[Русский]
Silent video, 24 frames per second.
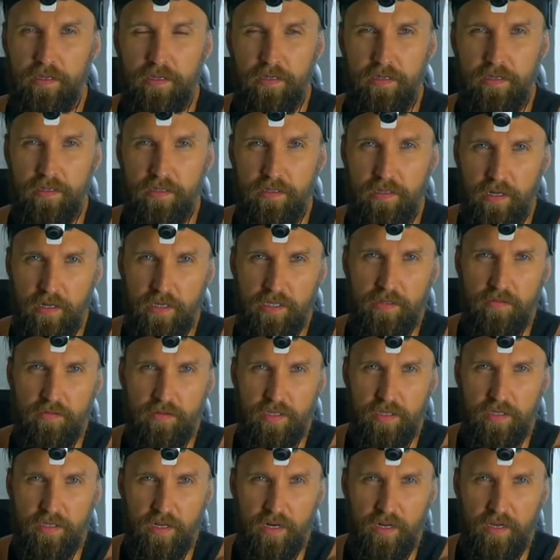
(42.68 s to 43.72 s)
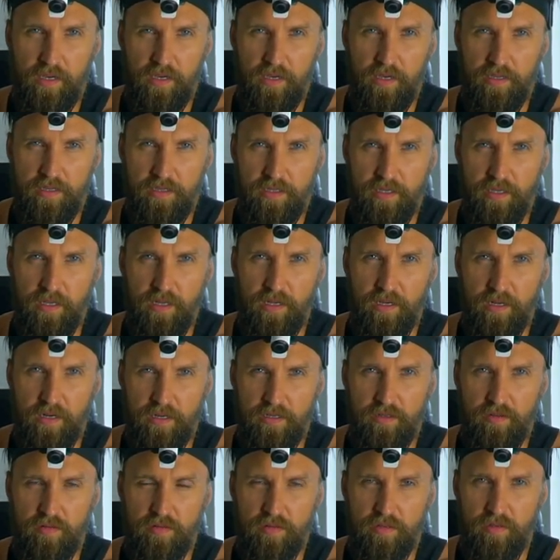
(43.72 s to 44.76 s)
Здравствуйте, дорогие
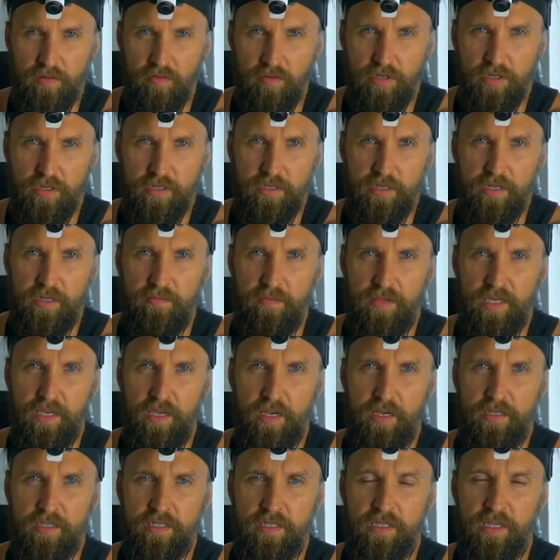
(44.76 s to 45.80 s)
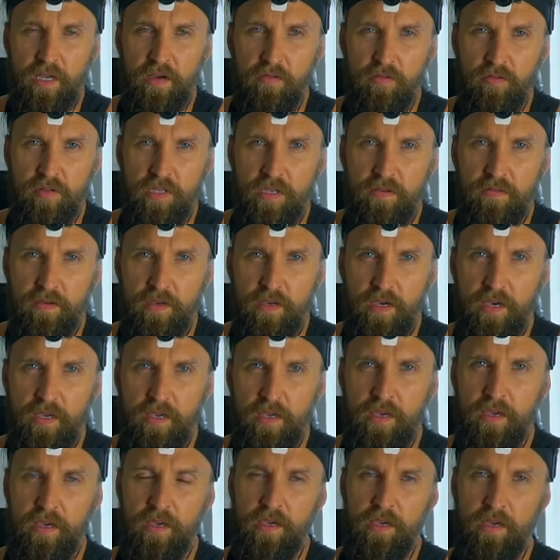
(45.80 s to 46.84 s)
телерадиослушатели, меня зовут
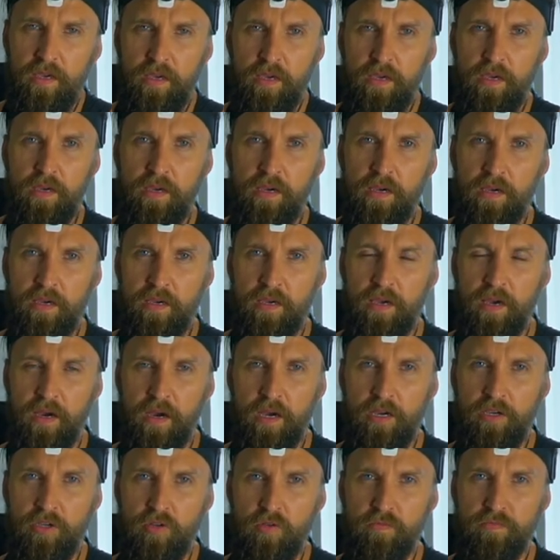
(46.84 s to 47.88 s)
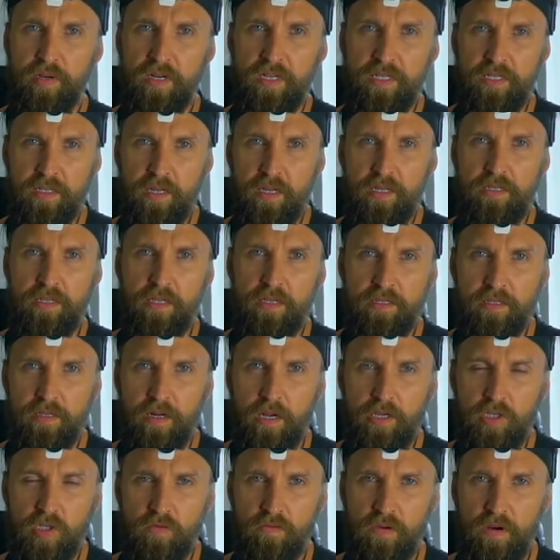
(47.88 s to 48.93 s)
Евгений, и я хочу признаться
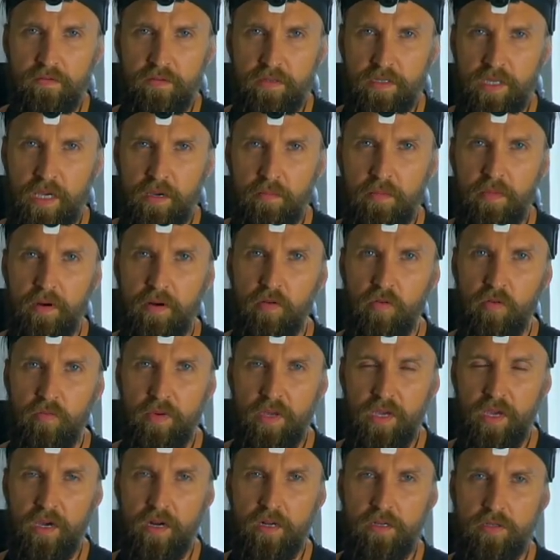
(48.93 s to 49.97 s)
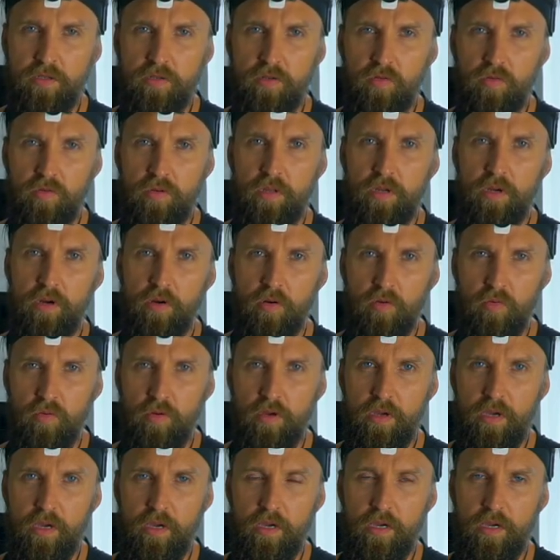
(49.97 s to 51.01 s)
сразу вам всем, у меня растут
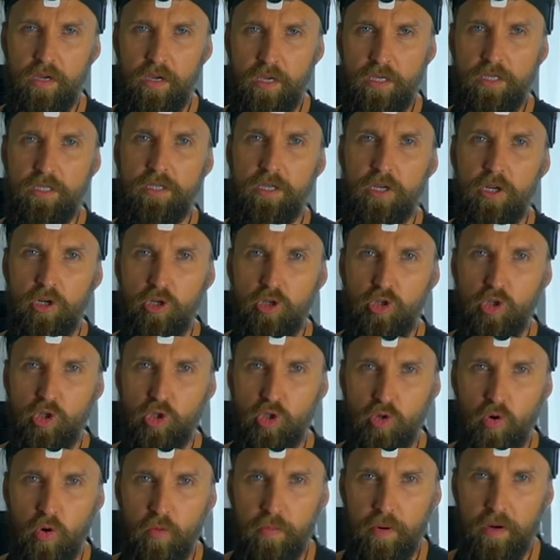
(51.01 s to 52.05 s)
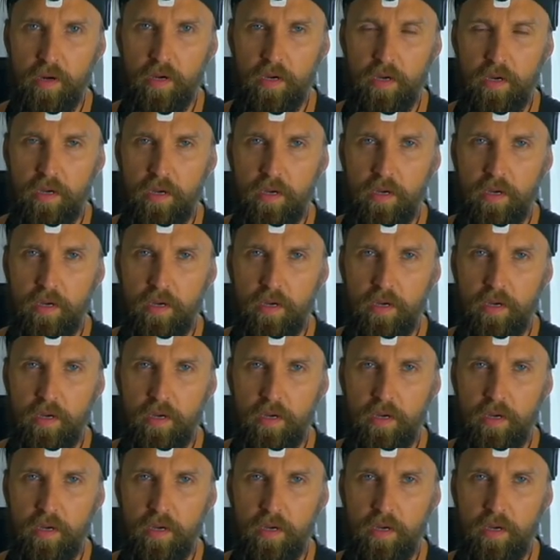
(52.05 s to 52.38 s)
руки из жопы.